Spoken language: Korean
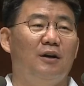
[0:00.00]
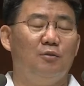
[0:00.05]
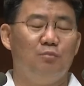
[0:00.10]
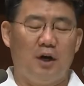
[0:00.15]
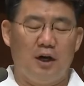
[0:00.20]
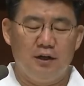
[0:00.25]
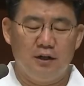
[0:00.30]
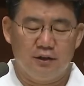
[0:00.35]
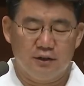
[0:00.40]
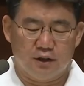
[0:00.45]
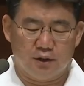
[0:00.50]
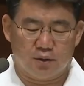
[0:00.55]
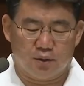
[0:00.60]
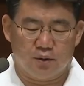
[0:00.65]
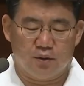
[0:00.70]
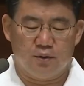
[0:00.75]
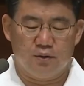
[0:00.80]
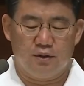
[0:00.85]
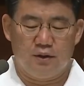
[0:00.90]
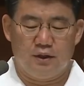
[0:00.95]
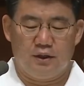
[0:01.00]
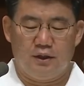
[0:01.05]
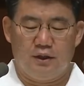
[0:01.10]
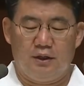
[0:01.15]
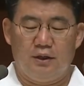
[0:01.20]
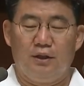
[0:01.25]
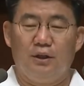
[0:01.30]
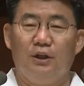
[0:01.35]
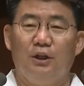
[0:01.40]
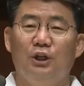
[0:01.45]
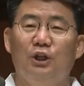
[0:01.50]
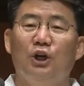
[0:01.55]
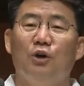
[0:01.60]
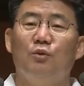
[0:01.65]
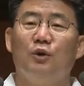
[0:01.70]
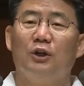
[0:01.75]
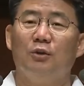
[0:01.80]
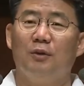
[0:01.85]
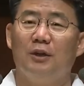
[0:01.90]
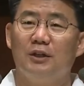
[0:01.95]
말 그대로
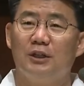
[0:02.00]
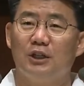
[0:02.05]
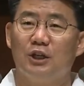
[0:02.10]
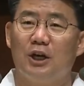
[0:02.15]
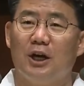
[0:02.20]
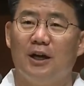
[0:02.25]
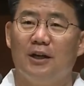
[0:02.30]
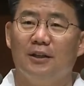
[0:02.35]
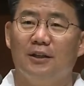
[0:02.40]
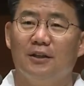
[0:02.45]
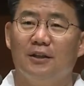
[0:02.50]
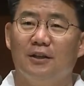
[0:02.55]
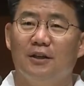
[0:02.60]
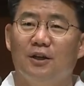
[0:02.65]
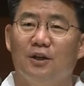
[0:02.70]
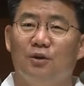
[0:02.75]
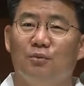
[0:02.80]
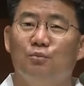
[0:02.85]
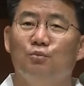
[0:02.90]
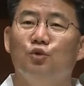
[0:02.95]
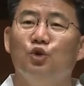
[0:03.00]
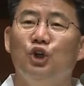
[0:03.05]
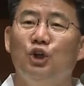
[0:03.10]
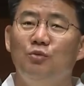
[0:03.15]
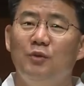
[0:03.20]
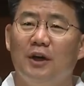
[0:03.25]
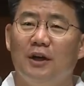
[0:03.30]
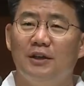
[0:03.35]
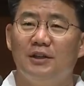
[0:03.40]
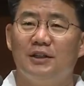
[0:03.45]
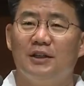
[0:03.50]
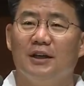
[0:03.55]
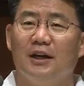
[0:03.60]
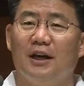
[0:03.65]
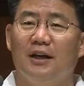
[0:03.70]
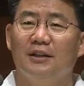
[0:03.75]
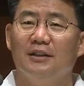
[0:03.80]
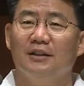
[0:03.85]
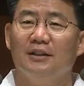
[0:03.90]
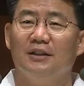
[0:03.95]
잃어버림의 시간, 무의미한
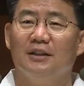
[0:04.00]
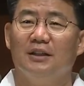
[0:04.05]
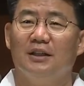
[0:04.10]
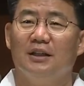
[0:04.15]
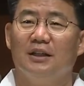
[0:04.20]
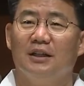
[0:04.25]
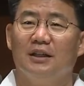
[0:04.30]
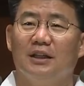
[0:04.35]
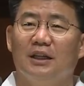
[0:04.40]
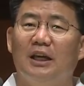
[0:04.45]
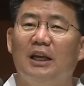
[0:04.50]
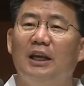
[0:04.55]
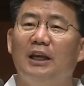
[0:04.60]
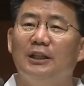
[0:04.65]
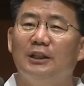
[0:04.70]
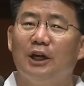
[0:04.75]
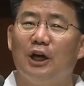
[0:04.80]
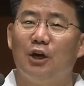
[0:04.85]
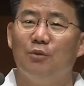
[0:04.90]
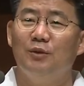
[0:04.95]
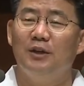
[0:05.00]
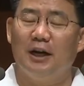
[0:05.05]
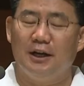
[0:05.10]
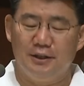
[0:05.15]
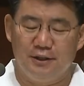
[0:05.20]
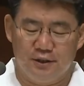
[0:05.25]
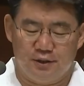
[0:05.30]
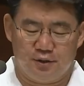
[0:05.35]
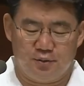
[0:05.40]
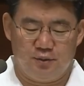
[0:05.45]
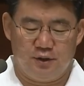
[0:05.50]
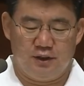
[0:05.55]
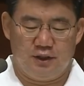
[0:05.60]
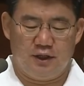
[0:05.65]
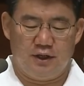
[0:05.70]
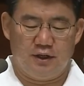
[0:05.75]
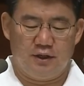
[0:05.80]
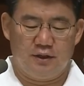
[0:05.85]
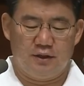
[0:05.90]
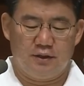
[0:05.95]
시간, 킬링타임이 아니었습니다.
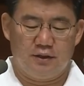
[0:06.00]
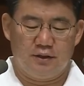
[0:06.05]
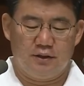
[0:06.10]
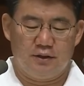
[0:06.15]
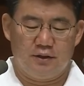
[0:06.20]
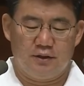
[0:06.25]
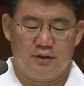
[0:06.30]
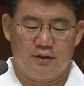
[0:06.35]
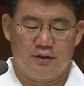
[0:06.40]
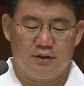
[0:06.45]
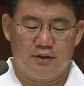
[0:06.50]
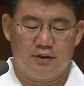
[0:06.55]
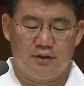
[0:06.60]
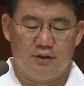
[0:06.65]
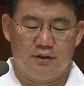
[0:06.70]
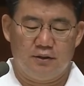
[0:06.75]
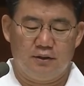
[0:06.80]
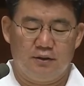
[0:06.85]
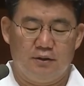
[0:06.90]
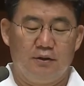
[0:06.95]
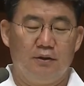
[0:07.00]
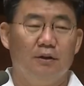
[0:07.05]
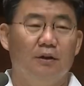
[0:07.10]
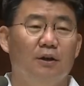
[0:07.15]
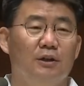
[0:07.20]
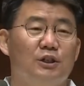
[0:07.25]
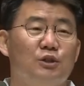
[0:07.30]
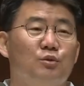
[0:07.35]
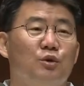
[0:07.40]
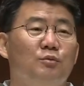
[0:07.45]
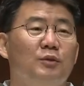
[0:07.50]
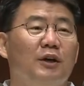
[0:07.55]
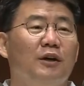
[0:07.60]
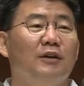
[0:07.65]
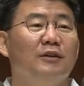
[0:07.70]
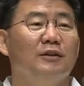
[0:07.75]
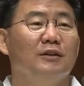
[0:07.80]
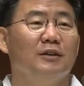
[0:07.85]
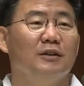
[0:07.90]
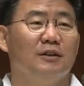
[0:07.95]
어찌
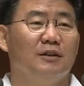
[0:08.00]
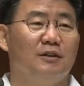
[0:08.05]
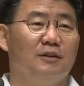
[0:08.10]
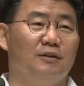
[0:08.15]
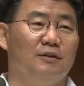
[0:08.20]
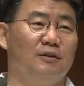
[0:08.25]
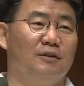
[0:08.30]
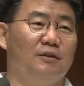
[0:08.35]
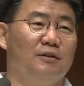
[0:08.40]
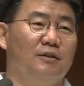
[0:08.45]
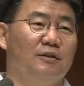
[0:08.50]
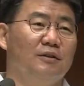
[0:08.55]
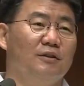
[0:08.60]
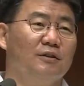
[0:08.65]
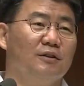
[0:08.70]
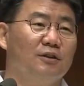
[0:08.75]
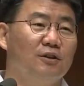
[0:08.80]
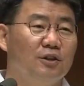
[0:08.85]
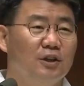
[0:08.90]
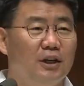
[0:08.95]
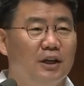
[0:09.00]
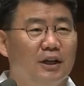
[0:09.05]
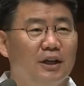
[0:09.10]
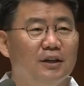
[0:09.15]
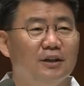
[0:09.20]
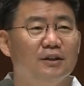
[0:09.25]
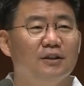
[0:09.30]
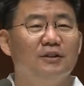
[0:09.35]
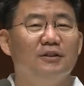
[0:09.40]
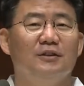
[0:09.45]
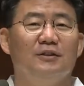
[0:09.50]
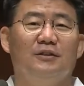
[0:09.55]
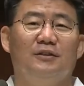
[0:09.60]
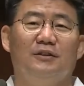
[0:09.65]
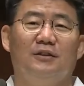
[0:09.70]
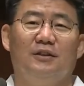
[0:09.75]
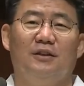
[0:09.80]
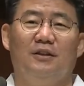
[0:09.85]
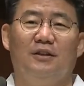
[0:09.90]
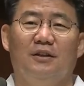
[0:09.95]
보면 그들에게는
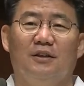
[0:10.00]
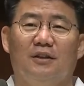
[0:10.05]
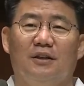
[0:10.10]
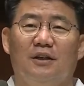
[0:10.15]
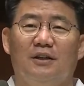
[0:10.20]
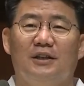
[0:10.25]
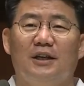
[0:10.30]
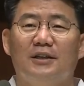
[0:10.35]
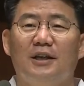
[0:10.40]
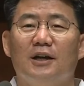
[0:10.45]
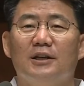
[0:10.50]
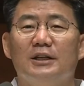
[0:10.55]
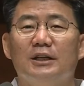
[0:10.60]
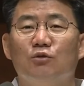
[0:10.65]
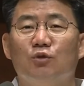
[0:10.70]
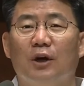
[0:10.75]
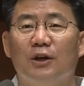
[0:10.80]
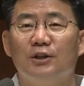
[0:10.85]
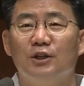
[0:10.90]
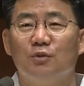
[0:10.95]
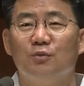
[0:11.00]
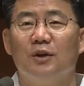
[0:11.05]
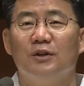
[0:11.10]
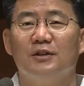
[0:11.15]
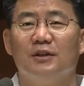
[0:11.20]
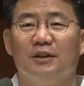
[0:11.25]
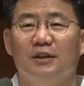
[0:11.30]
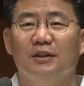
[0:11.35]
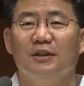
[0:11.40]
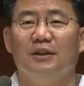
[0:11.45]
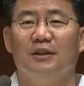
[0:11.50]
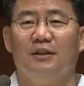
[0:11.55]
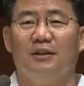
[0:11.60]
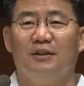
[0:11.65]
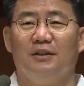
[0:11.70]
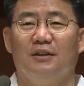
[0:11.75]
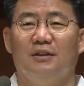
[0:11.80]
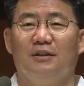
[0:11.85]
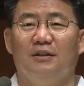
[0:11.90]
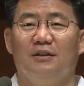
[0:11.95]
그 세상적인 관점에서는
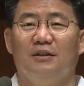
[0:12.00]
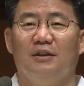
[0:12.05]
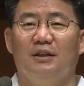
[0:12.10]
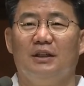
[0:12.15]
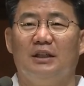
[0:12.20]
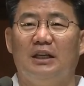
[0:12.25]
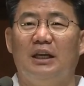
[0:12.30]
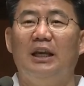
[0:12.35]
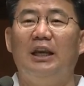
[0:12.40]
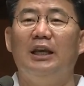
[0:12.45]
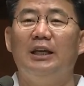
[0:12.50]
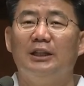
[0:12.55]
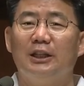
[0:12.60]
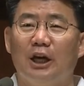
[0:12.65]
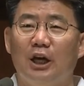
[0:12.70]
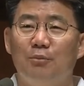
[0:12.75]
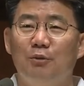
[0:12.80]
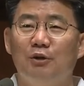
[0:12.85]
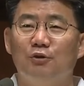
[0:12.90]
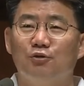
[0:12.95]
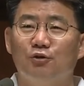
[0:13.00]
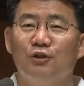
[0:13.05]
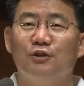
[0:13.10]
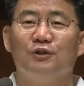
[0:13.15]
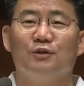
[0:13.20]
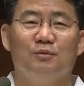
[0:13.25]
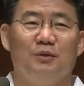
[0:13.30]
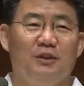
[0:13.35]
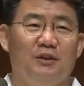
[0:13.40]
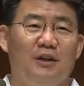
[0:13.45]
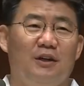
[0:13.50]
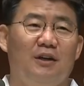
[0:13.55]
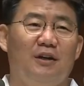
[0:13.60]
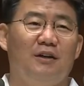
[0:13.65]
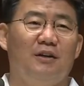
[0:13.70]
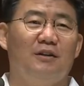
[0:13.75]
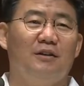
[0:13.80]
킬링타임일 수도 있습니다.